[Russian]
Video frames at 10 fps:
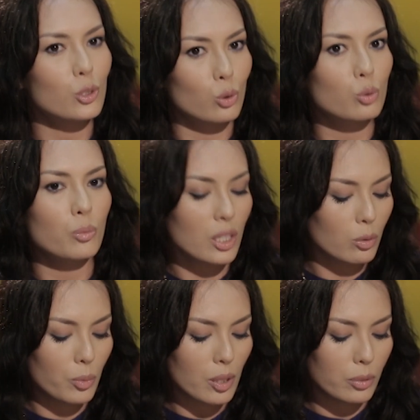То есть у меня,
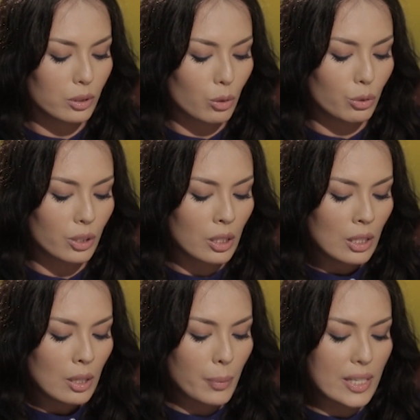у меня был такой
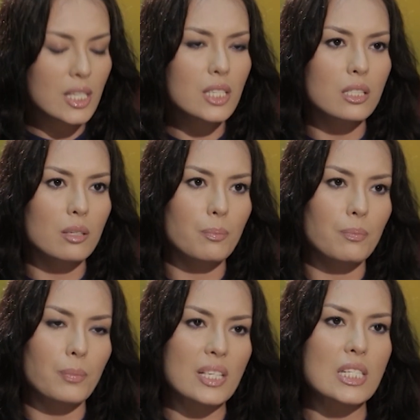протестный
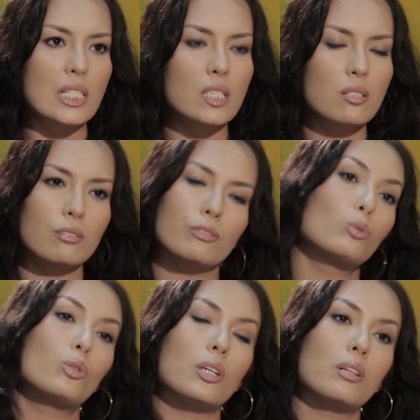процесс
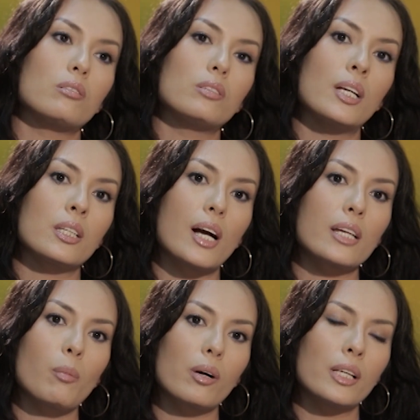внутри. Я никак
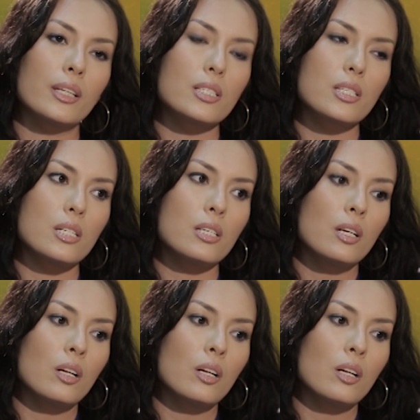не могла найти